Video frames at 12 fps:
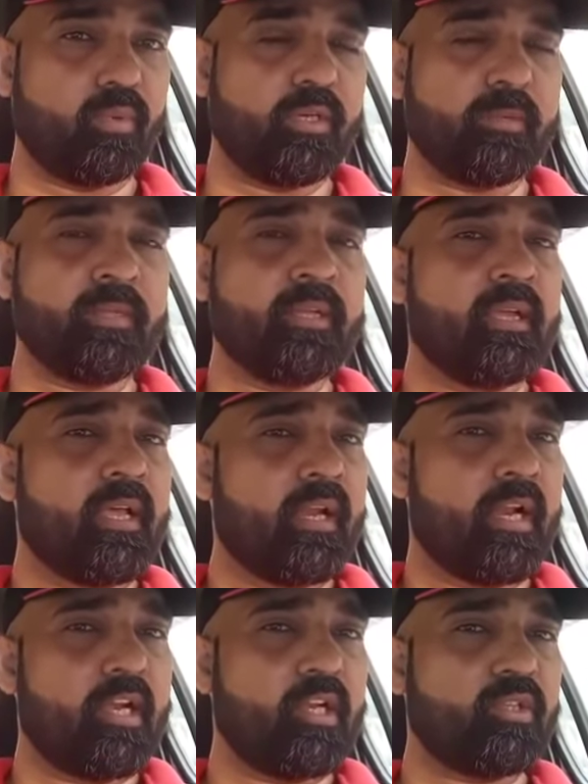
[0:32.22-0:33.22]
ஒன்னு
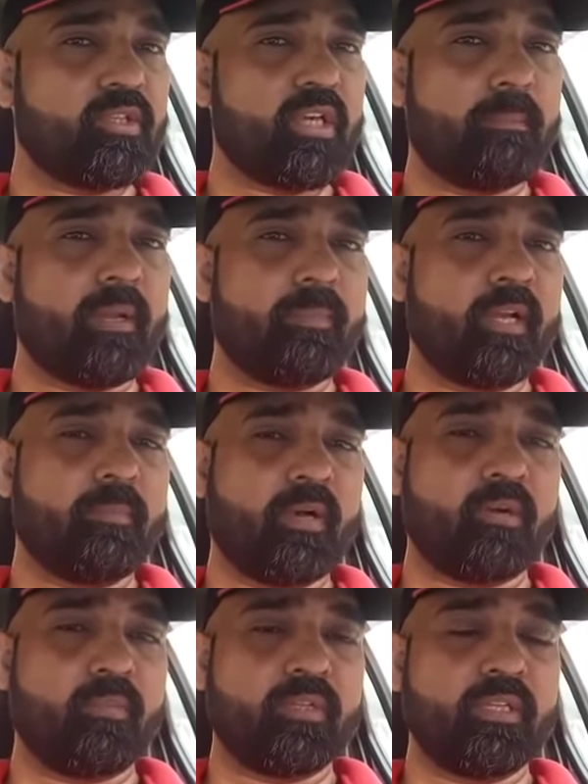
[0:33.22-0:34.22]
ரெண்டுத்தையும் கம்பேர் பண்ணி
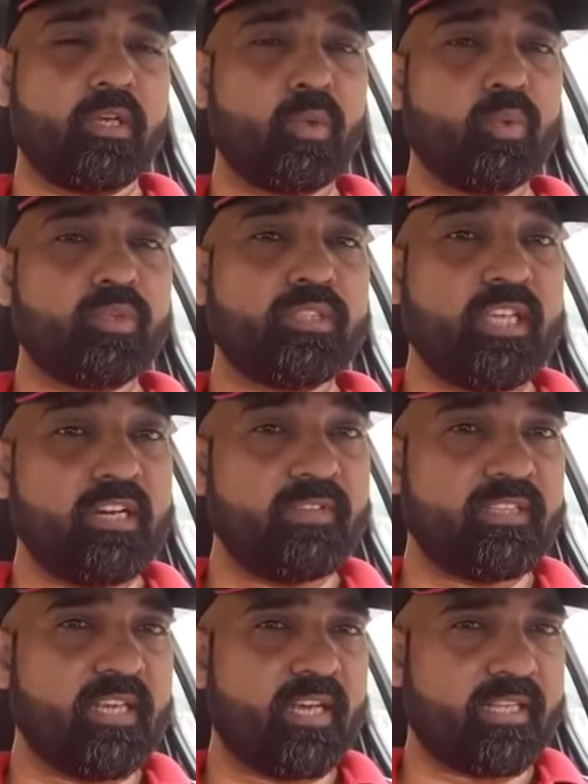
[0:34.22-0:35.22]
பார்க்கும்போது நூத்தி
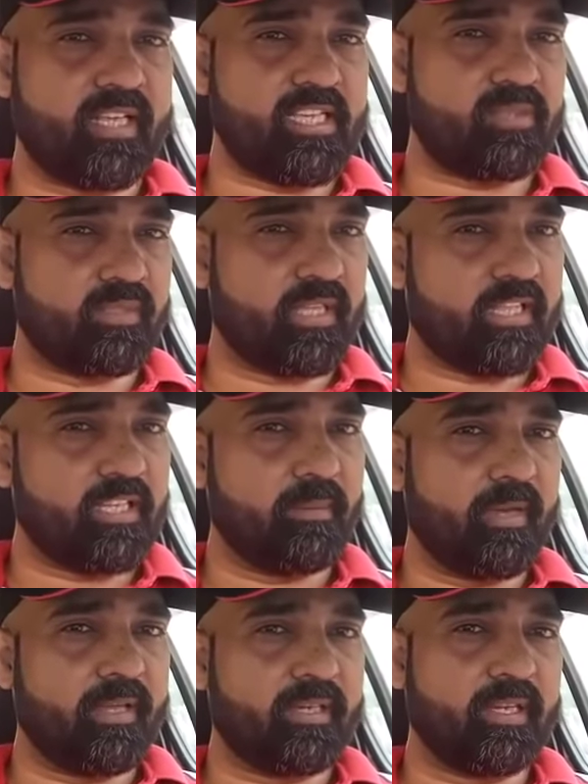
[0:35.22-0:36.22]
எழுபத்தி ஆறு கேஸ் வந்து
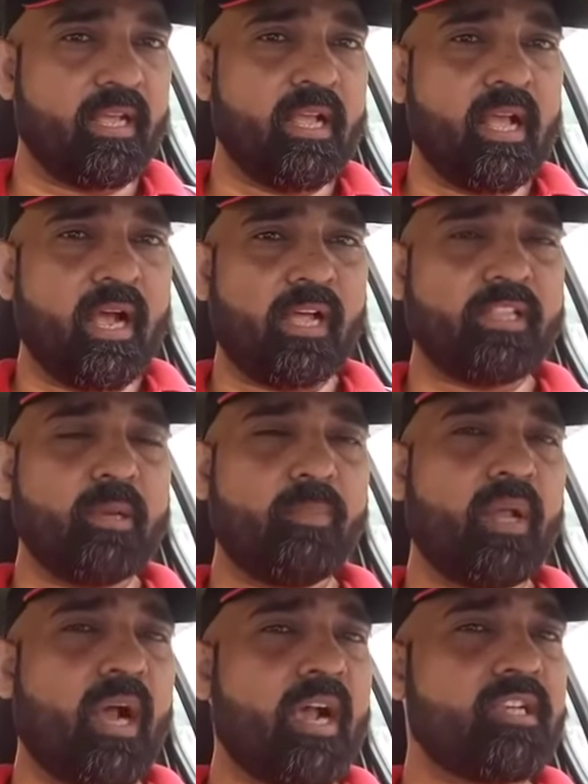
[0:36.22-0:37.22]
அதிகமாயிருக்கு அதே
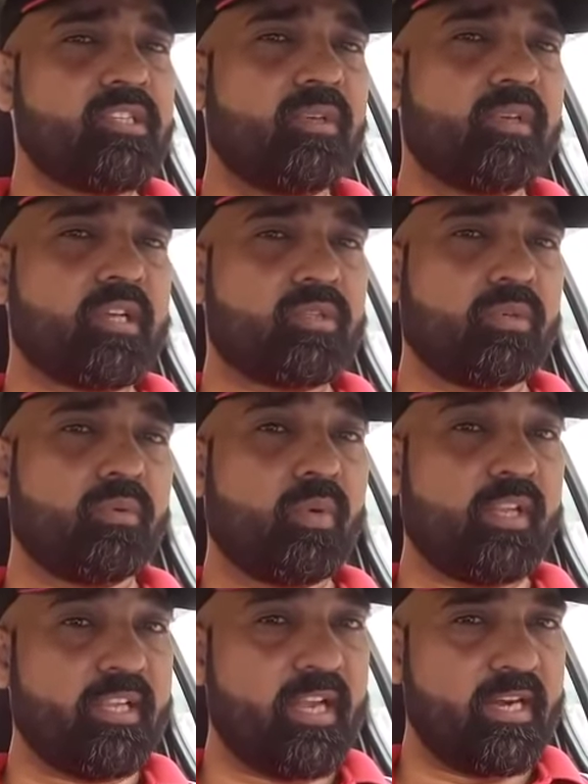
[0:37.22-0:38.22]
போல ஐசியூ கேஸும்
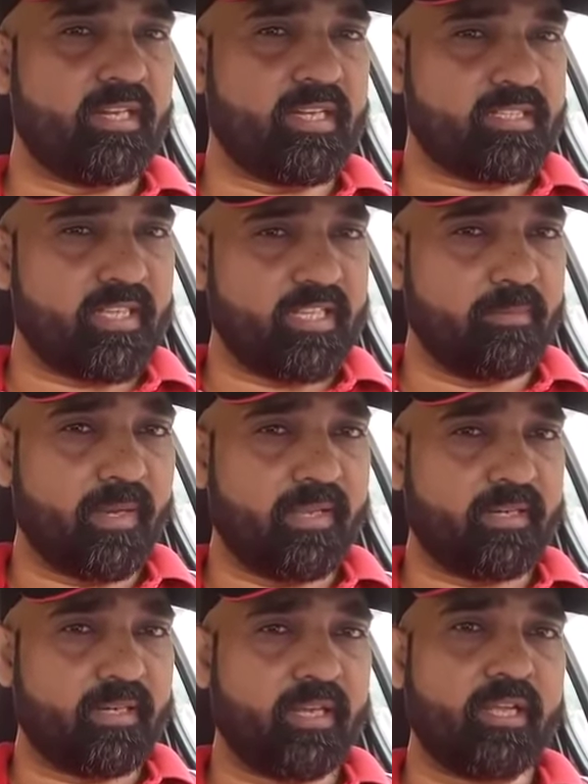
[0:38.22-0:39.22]
ஒரு ஏழு கேஸ்
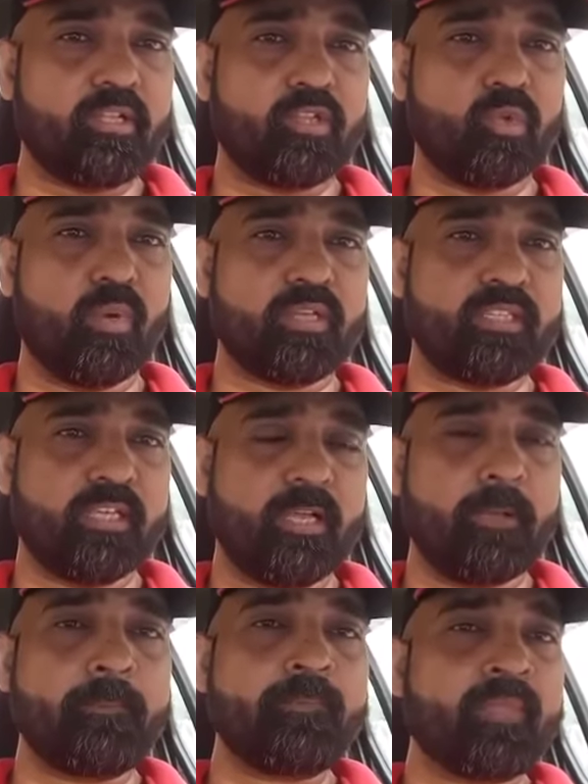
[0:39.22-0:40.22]
அதிகமாயிருக்குங்க துவா
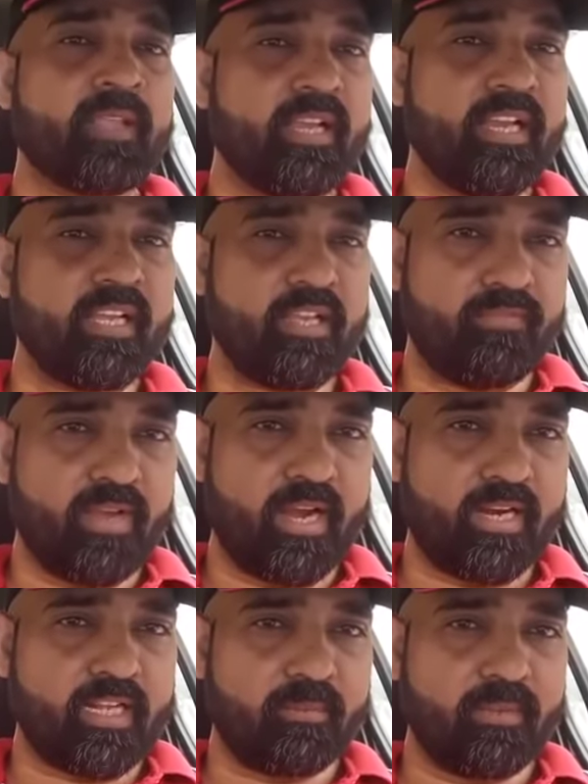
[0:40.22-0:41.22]
இன்னைக்கு
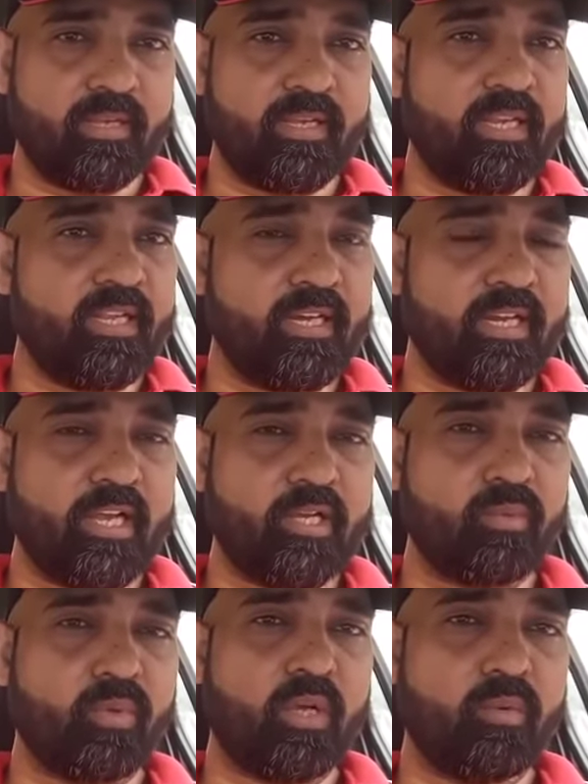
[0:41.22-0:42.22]
வியாழக்கிழமை இன்னைக்கு
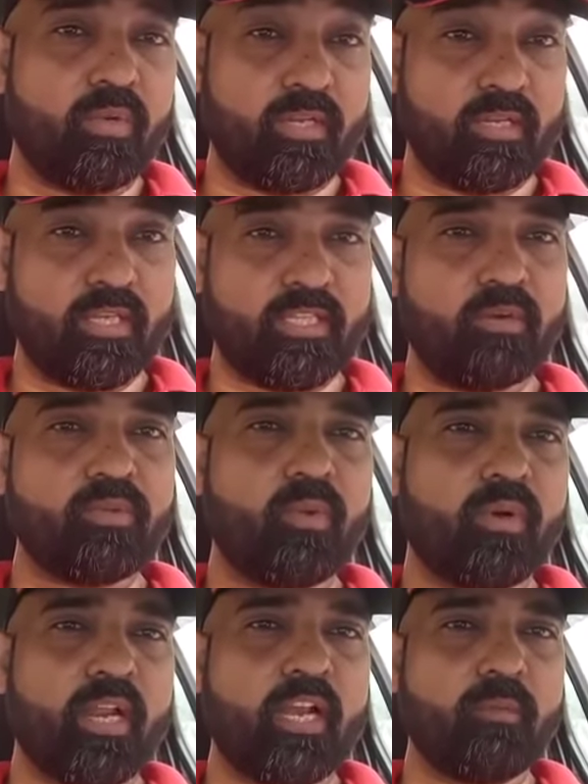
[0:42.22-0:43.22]
நைட்டுக்குள்ள ஒரு ஏதாவது
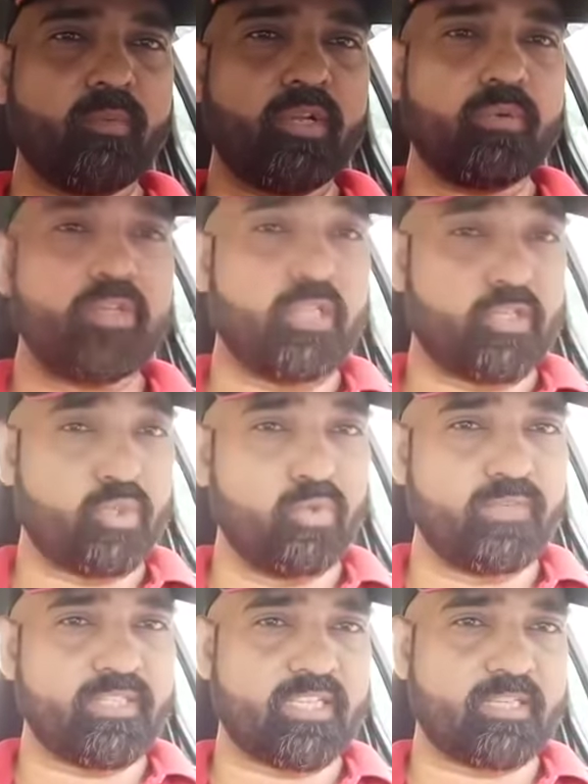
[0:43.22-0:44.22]
ஒரு நல்ல முடிவு இந்த
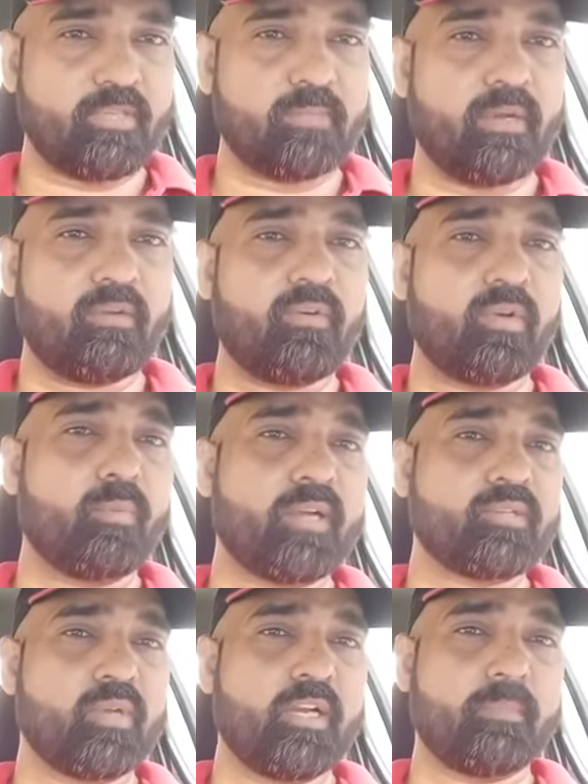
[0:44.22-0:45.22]
ஷூன் விசா சம்பந்தமா
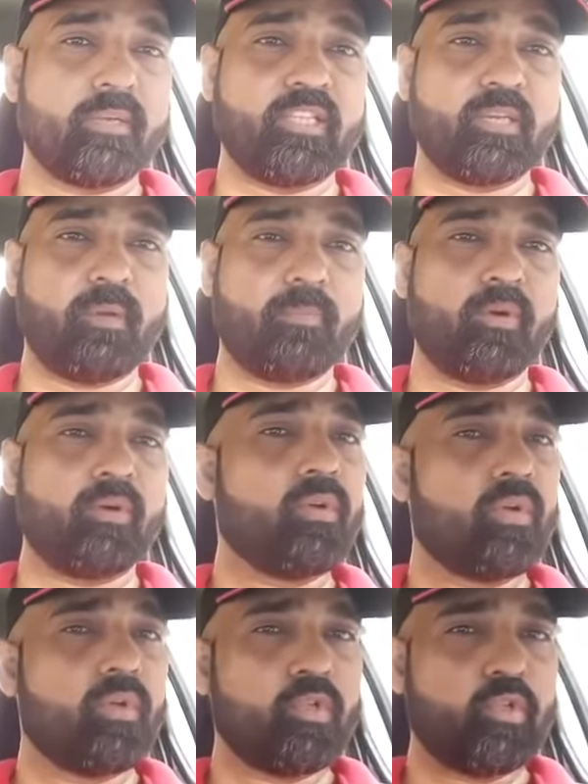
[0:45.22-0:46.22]
வருமானு சொல்லிட்டு நம்ம எதிர்பார்ப்போம்
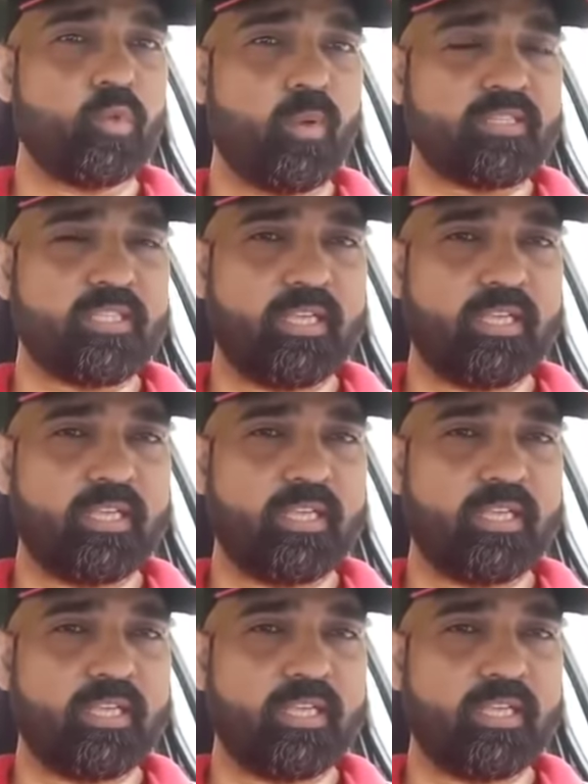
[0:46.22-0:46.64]
துவா